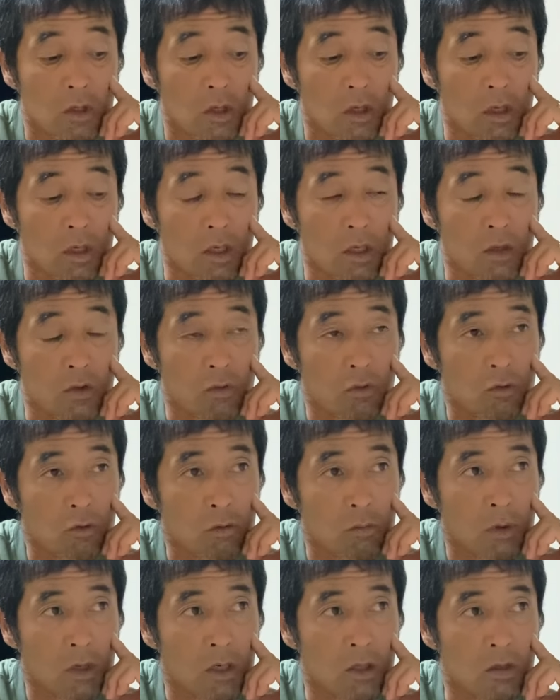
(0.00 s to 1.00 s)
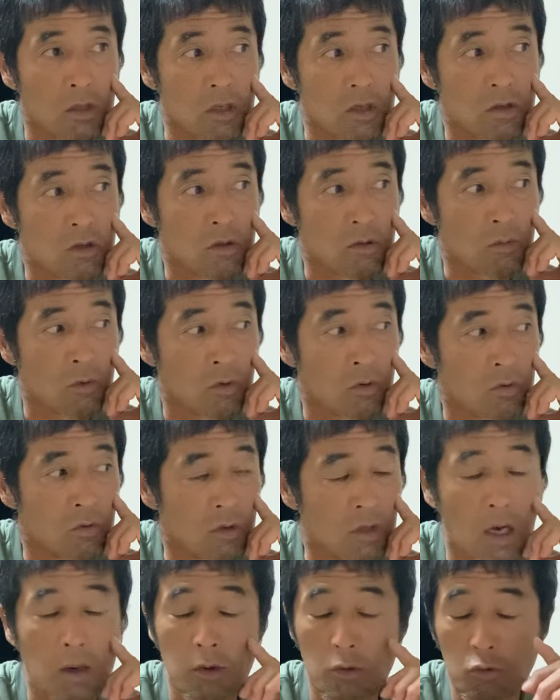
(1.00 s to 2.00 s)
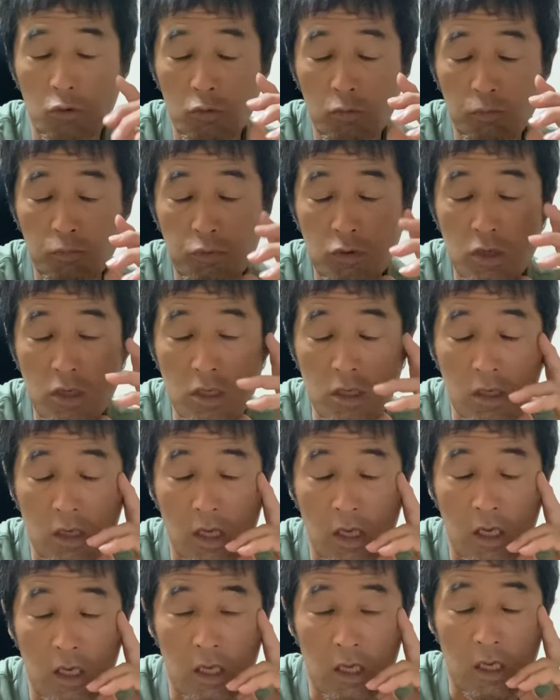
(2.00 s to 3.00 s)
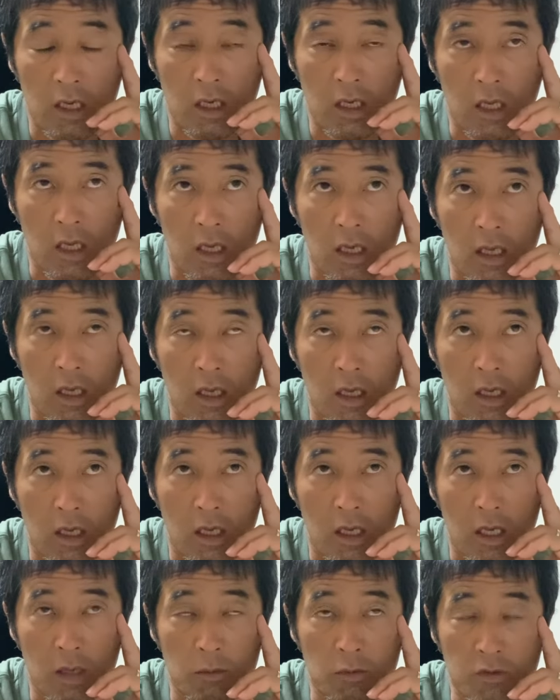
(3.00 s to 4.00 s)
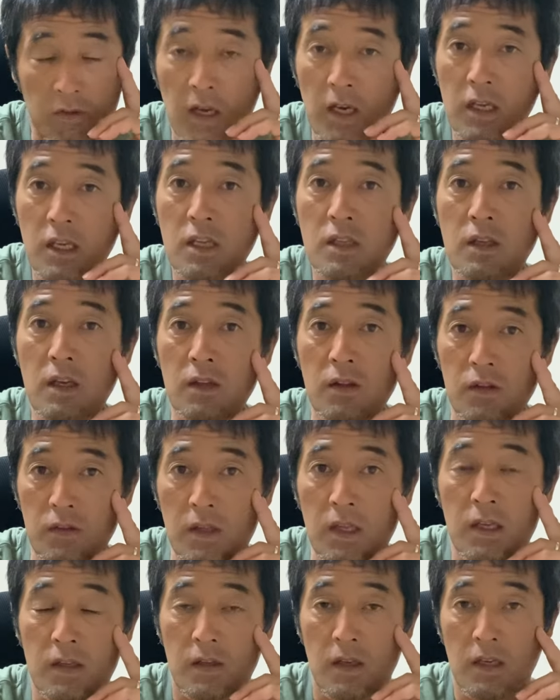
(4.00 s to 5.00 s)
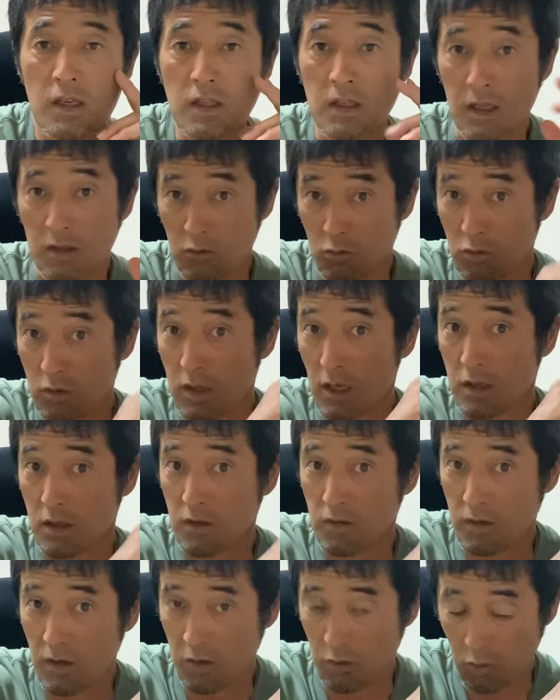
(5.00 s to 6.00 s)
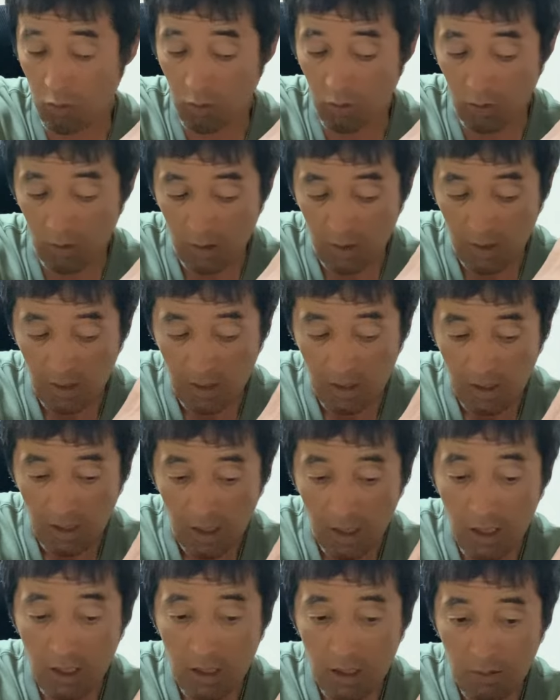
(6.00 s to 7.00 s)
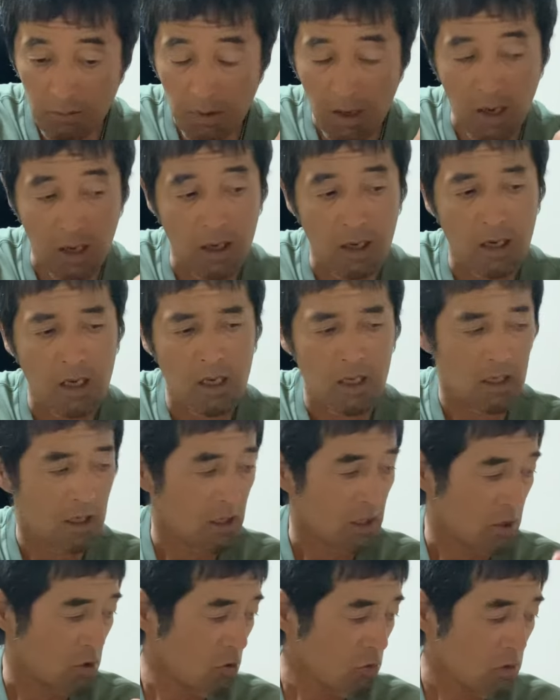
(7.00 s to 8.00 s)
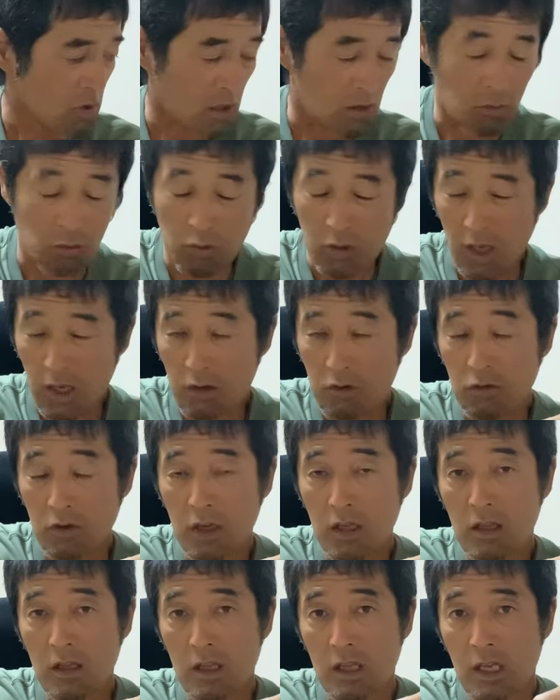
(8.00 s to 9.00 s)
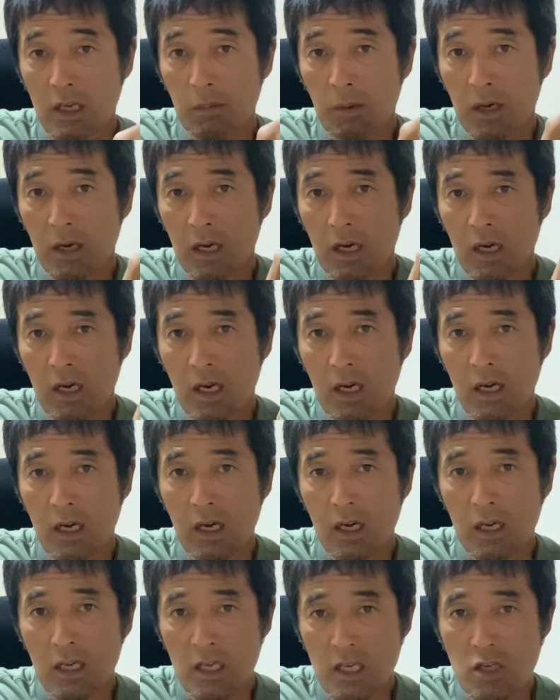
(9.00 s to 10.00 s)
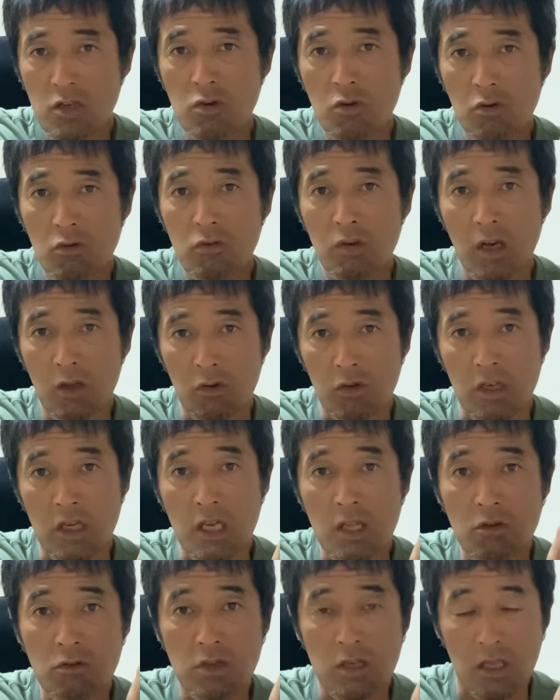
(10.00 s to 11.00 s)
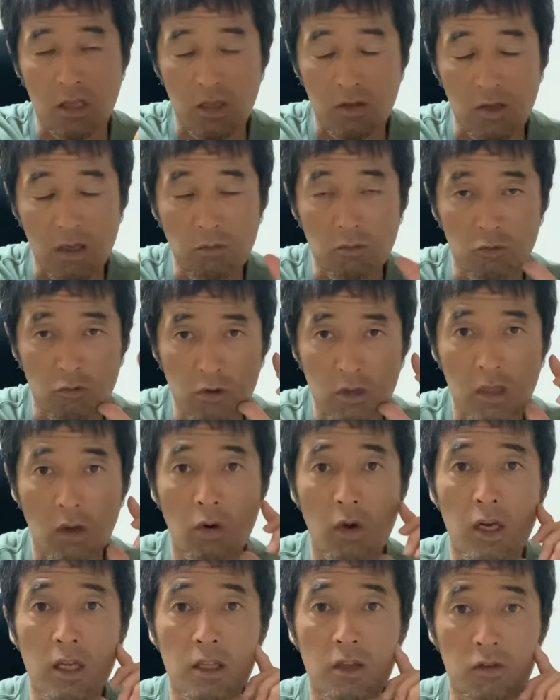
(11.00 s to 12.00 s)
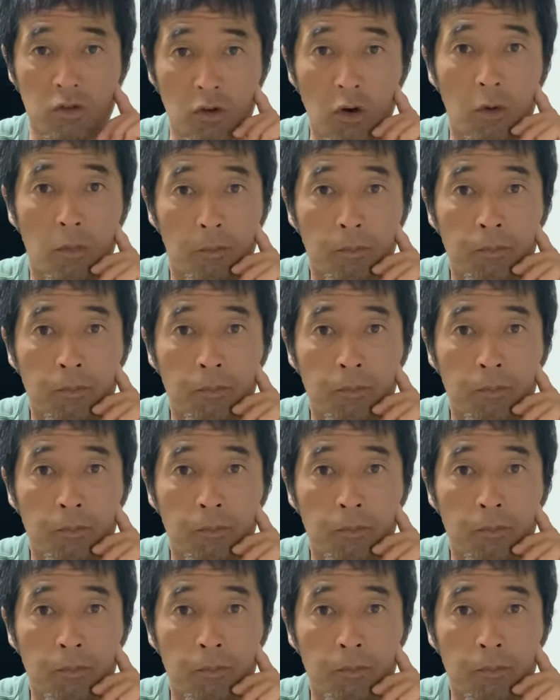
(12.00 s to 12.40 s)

えー、その前に質問というと、あのトップ人、えー、M 殺菌剤ですね。殺菌剤塗ったんですけど、あれまあ言うたら500円玉以上ぐらいの切り口だったら全部塗った方がいいですよ。